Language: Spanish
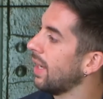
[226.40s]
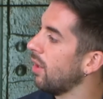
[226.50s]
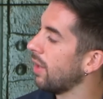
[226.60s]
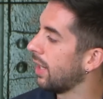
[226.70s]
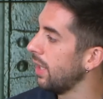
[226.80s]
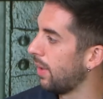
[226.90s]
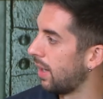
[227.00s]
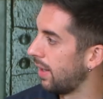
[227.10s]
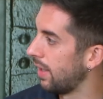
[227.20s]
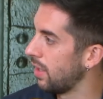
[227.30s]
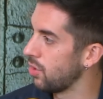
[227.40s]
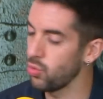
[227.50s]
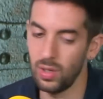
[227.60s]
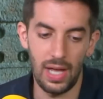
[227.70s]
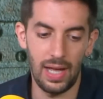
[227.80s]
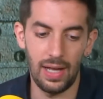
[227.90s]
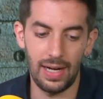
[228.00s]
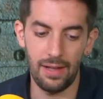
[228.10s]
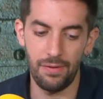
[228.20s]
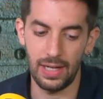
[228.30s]
que lo describa. Eh, es una
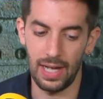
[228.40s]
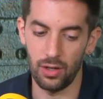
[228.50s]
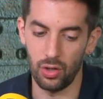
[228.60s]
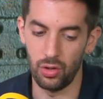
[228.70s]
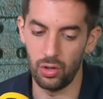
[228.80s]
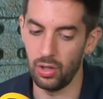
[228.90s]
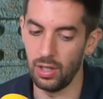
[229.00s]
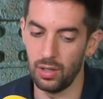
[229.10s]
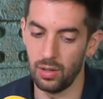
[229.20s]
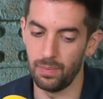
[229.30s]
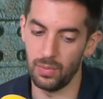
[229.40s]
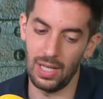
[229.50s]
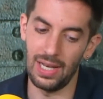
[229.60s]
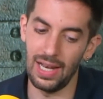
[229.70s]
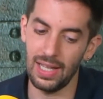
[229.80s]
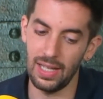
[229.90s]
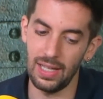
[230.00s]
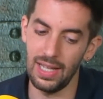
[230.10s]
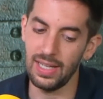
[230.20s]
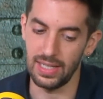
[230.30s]
gráfica con eh, en el
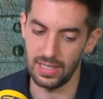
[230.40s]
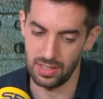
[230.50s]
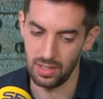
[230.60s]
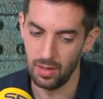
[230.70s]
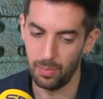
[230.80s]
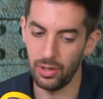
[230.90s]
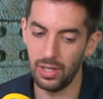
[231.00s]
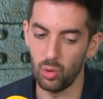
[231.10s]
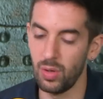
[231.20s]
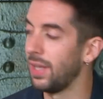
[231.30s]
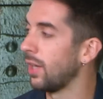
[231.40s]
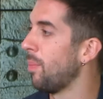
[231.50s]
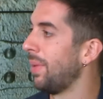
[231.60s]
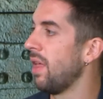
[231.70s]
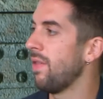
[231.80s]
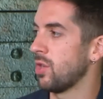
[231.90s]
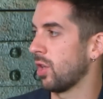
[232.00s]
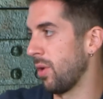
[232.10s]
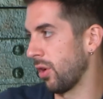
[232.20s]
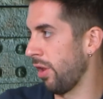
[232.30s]
eje X mm. pone tu nivel de competencia, o
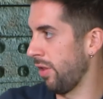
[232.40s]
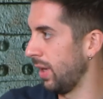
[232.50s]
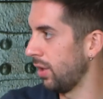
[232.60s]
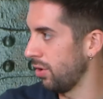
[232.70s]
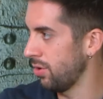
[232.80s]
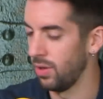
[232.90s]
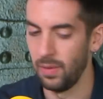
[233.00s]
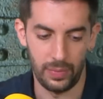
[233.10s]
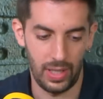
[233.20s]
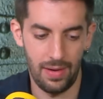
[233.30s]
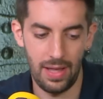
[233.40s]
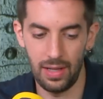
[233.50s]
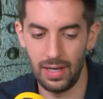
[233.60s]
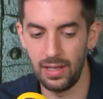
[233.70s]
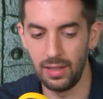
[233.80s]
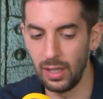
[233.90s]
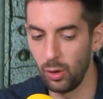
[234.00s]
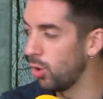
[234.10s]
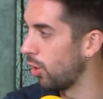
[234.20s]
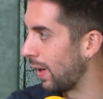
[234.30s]
sea, como de conocimientos, que mm. va de
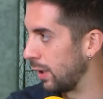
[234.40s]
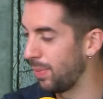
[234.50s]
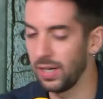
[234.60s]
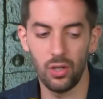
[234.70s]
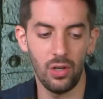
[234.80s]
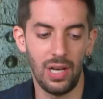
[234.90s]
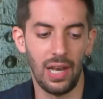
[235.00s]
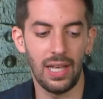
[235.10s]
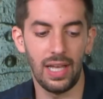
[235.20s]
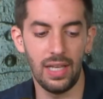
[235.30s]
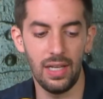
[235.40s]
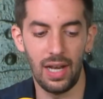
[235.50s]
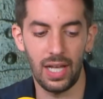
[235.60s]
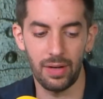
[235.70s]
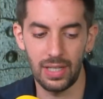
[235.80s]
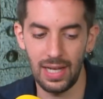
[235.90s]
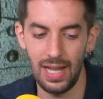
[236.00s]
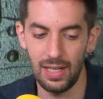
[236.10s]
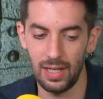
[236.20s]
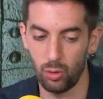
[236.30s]
ninguno a experto, y en el eje Y, en el eje
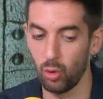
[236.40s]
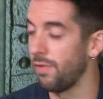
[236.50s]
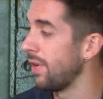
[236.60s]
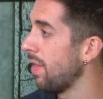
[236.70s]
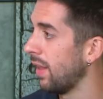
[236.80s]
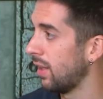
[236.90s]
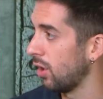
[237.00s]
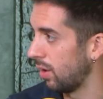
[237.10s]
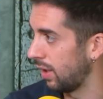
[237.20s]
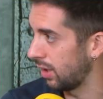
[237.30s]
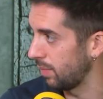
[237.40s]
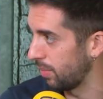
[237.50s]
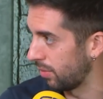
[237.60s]
vertical, tu confianza en ti, en ti mismo.